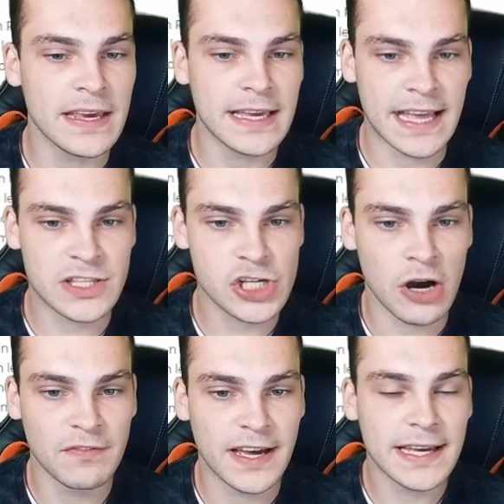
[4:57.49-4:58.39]
Jetzt
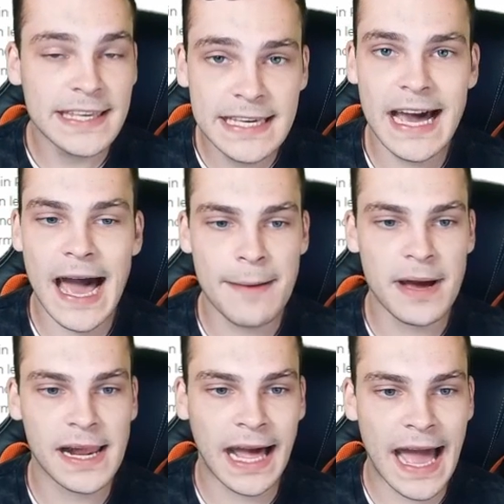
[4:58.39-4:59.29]
schauen wir hier
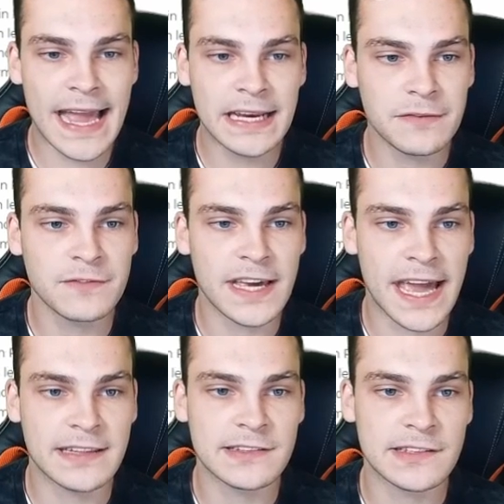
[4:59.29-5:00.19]
einmal rein, wie
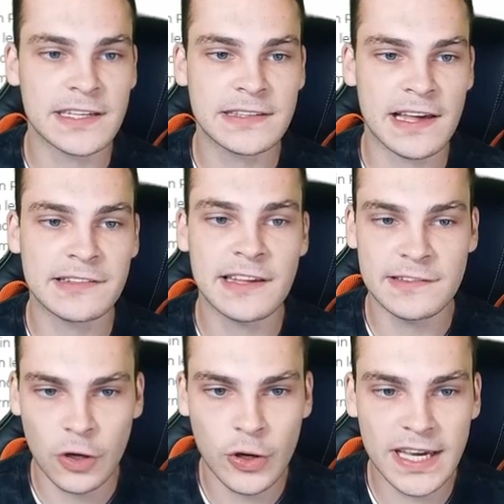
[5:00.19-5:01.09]
hätte sich das
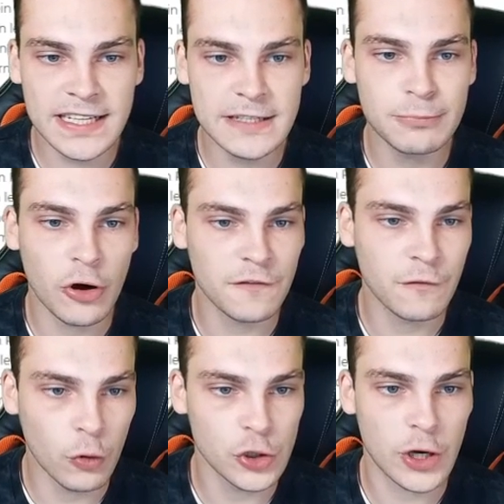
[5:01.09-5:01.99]
thesaurierende
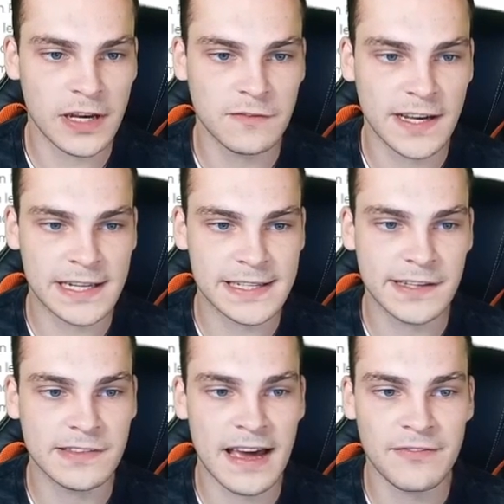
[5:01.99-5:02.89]
Portfolio
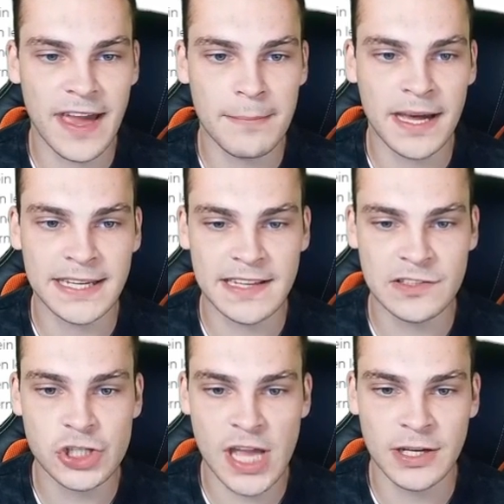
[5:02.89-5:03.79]
entwickelt. Da wäre man jetzt
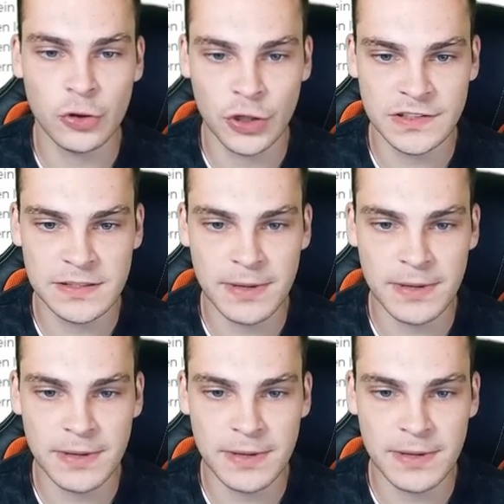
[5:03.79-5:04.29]
Stand heute